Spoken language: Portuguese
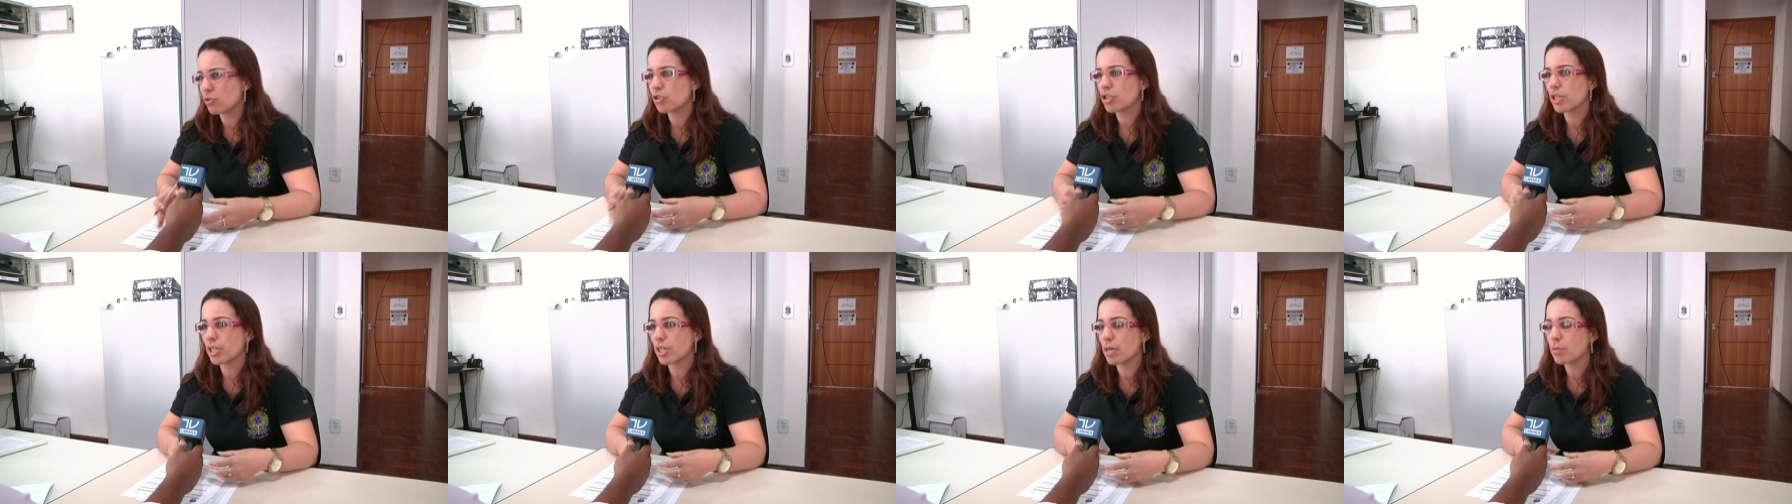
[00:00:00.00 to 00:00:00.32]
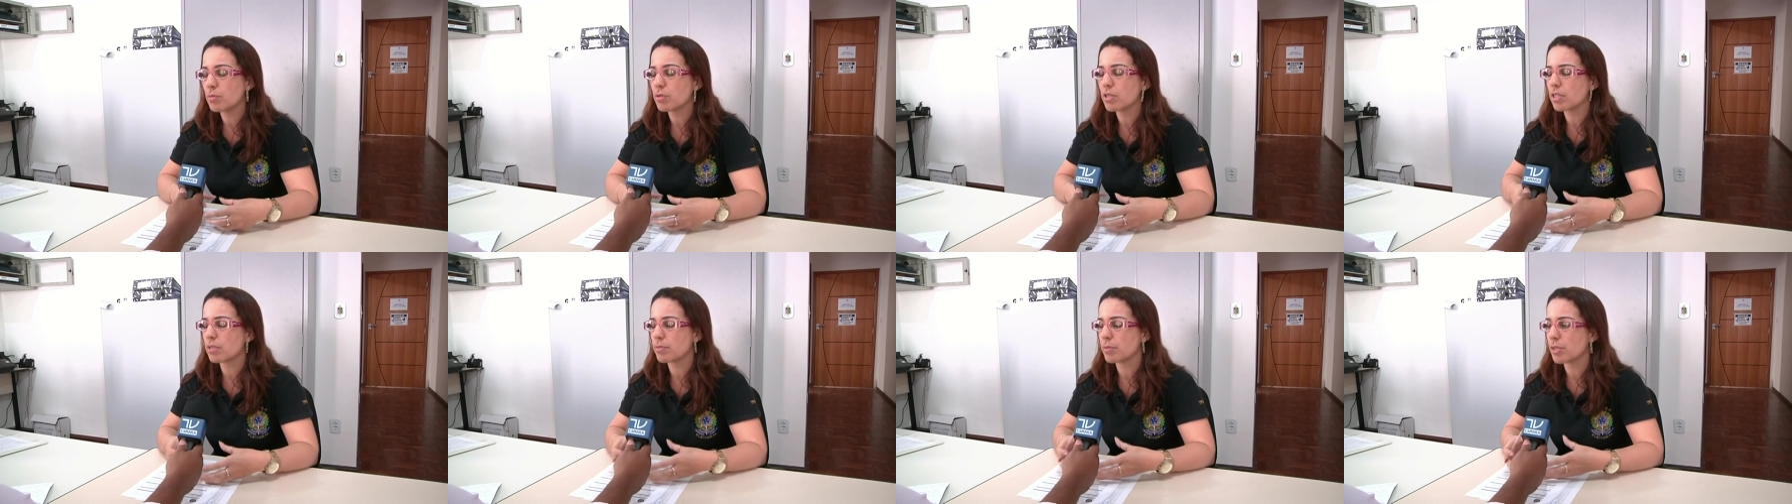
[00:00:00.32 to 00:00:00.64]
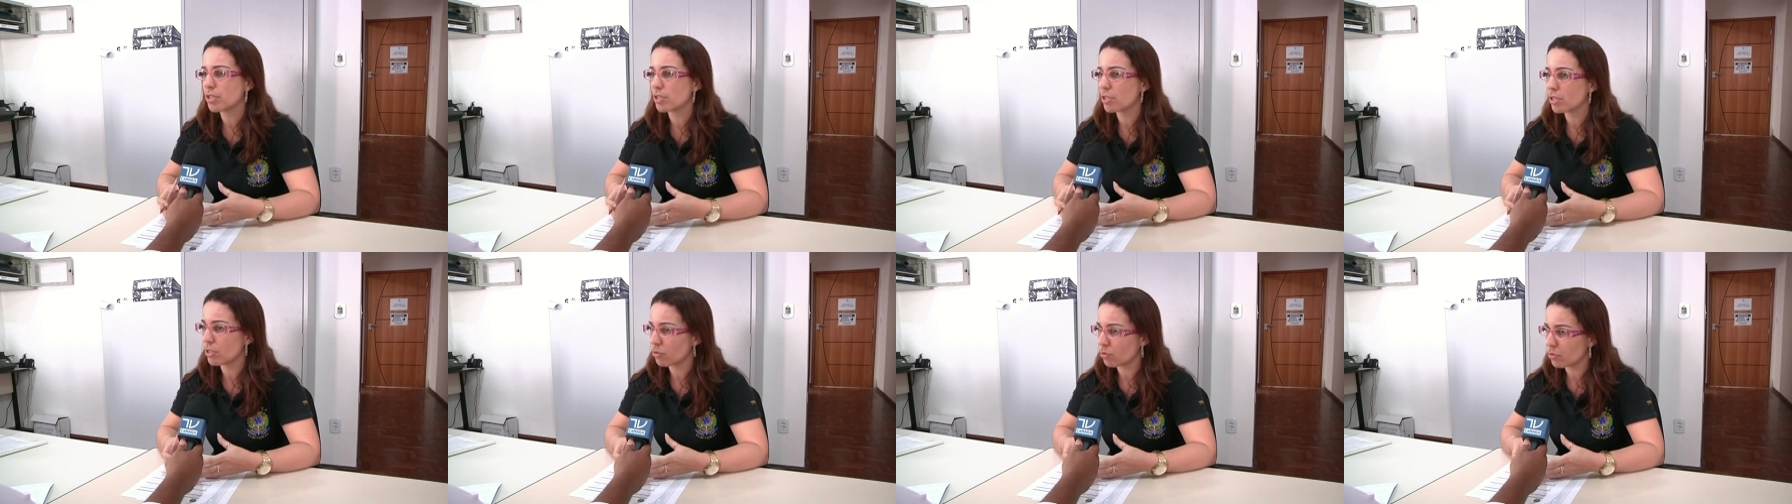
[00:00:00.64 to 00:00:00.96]
Nós geramos as
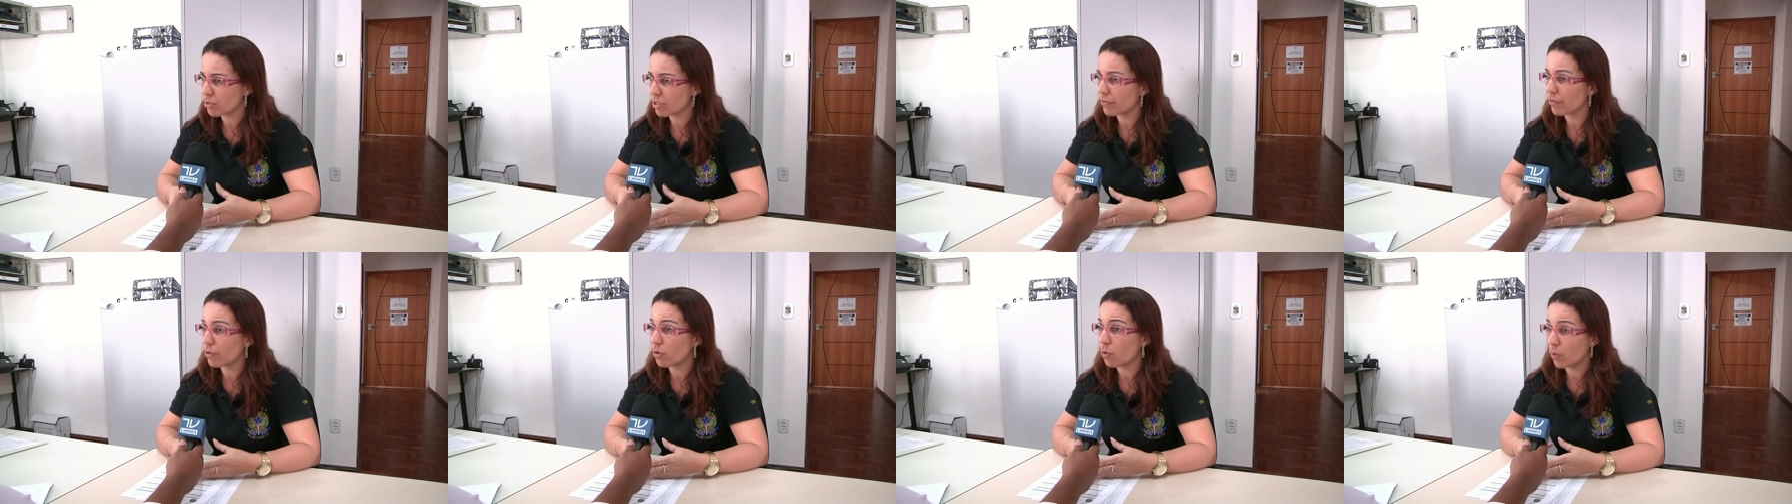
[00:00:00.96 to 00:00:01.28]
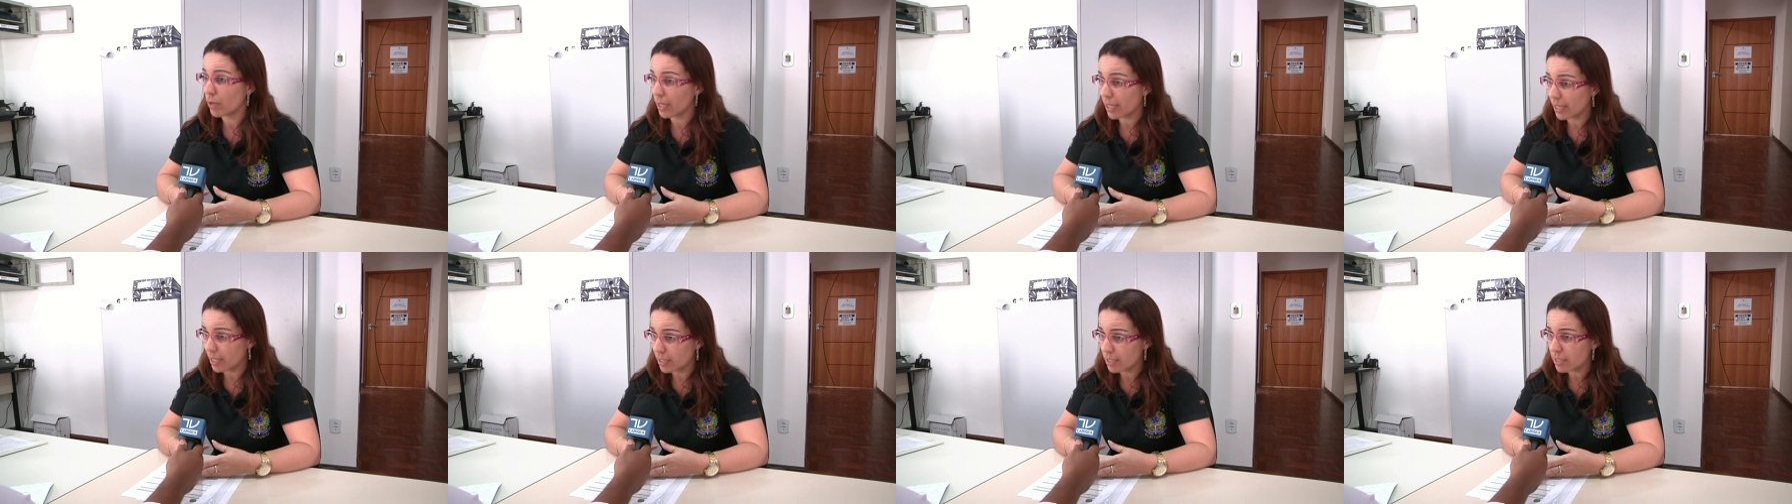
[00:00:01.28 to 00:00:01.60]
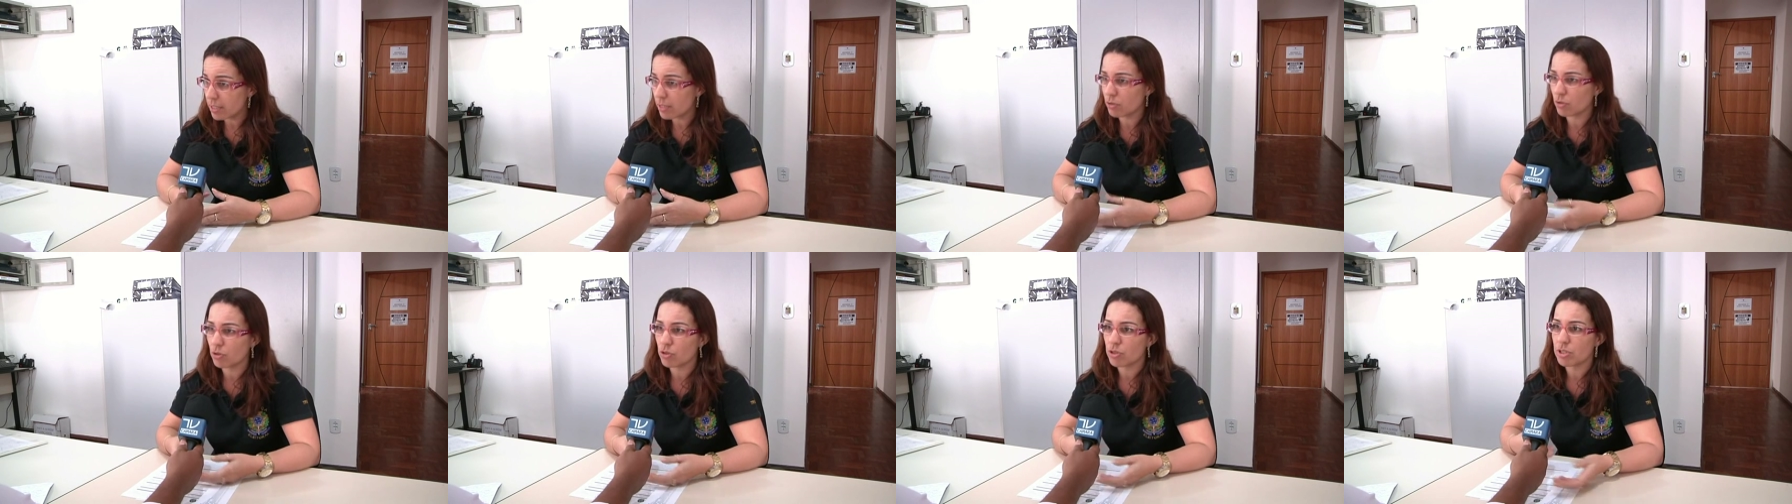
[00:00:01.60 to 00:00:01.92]
mídias, inclusive, com
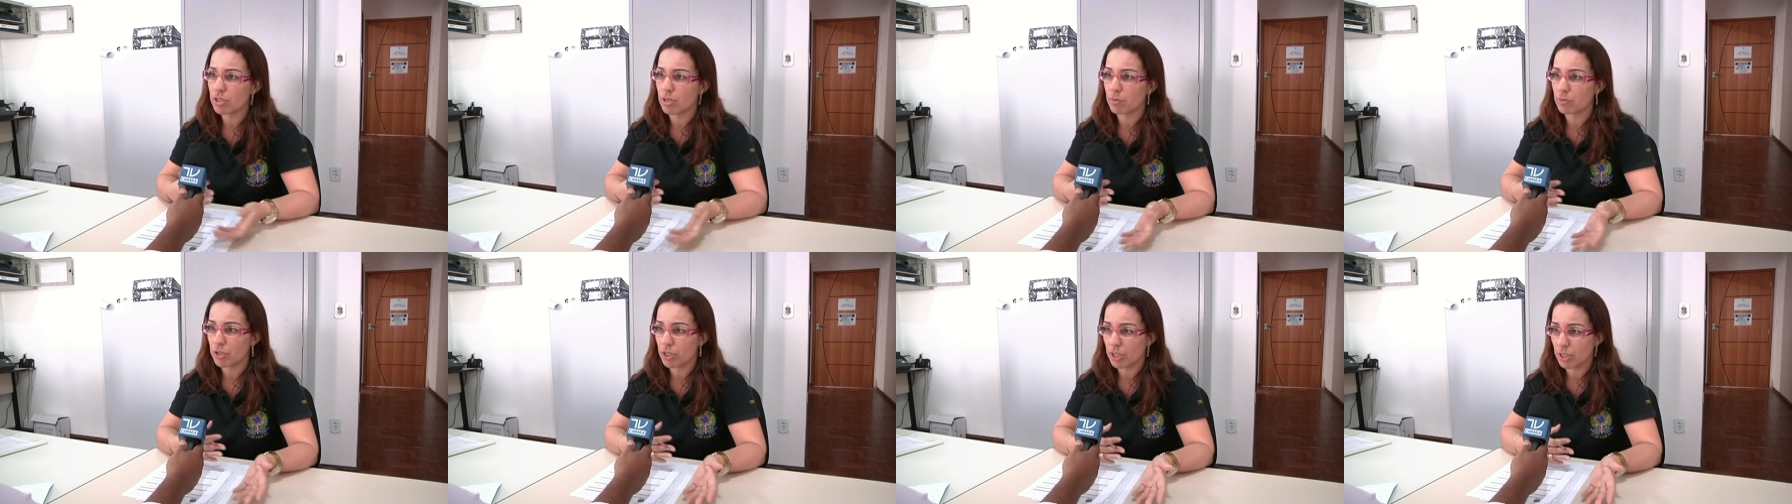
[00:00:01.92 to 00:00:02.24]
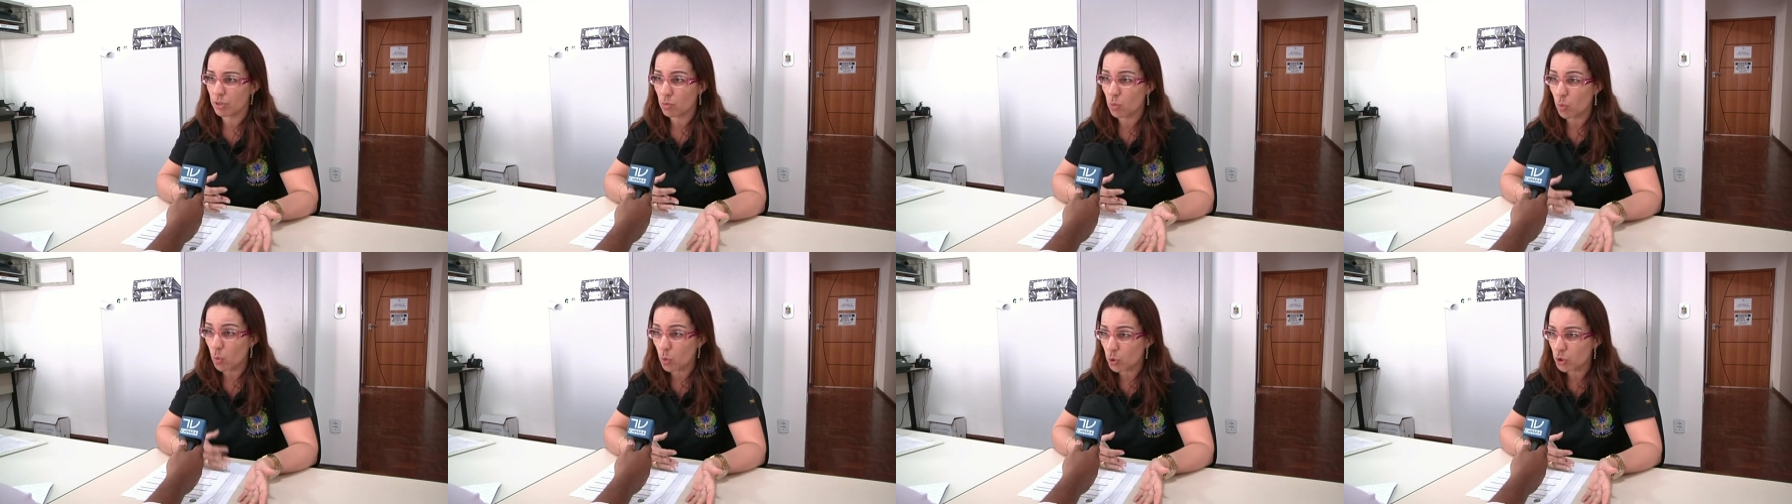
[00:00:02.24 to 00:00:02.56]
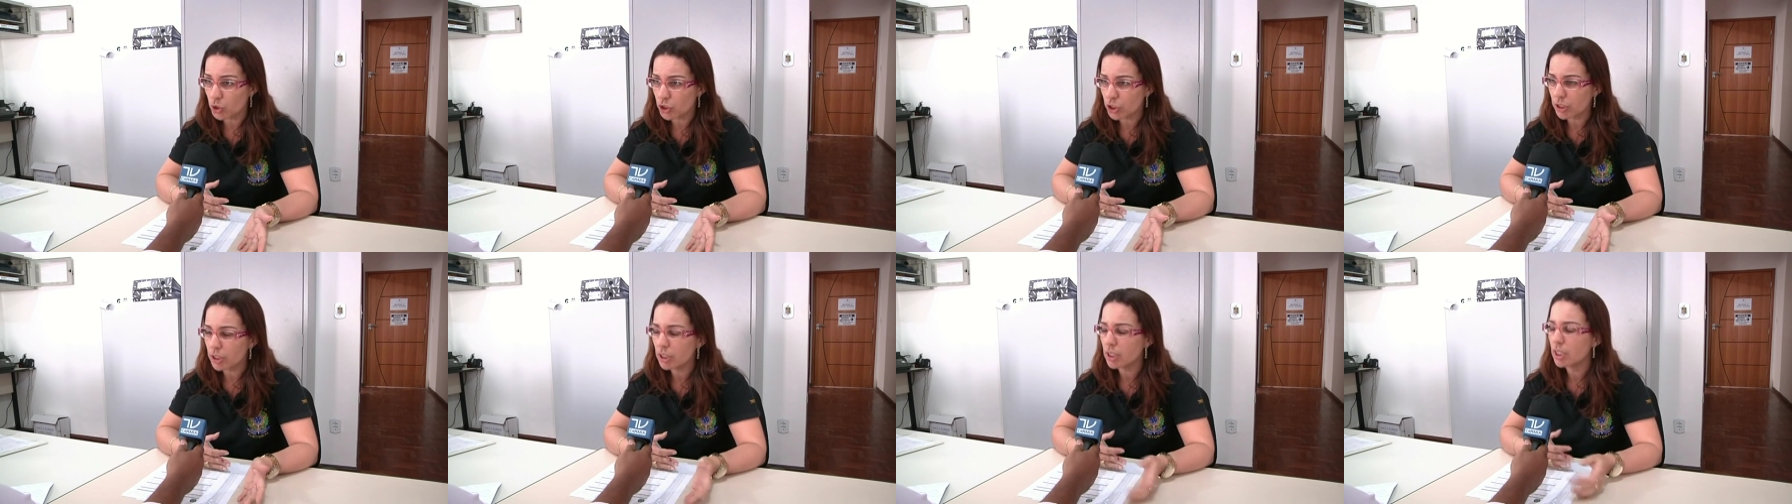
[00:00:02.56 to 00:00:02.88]
eles, que nós estamos gerando
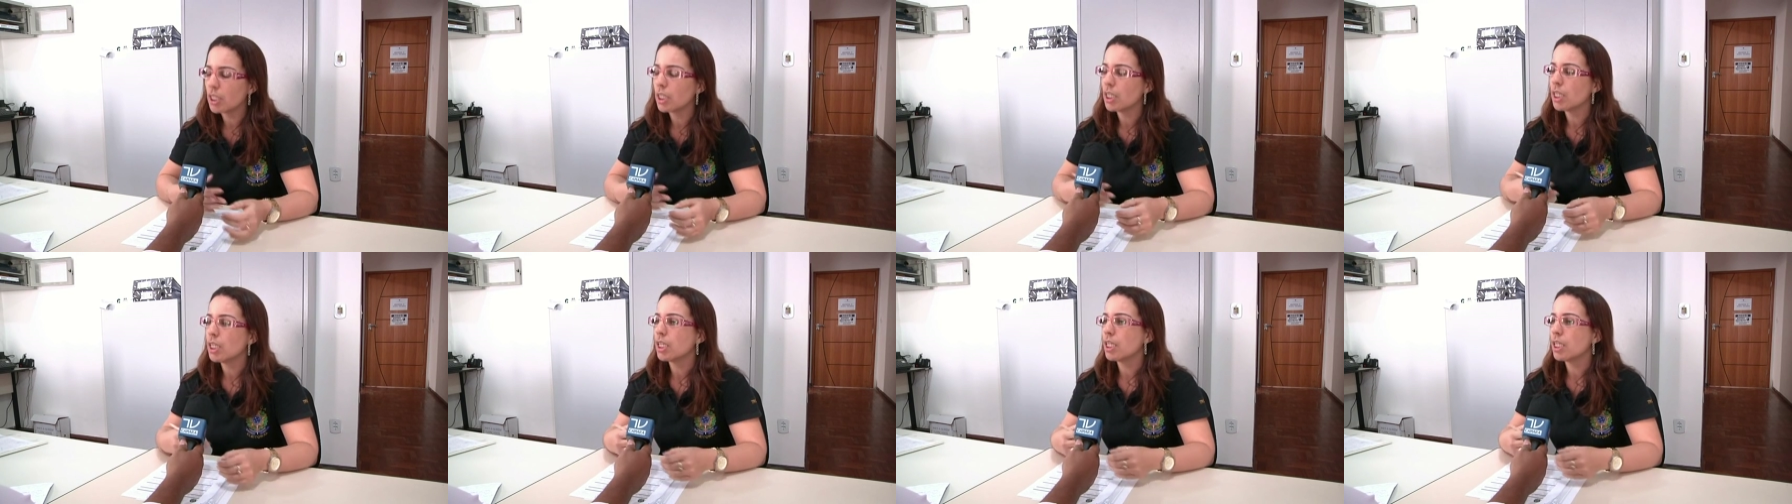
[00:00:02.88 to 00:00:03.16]
hoje.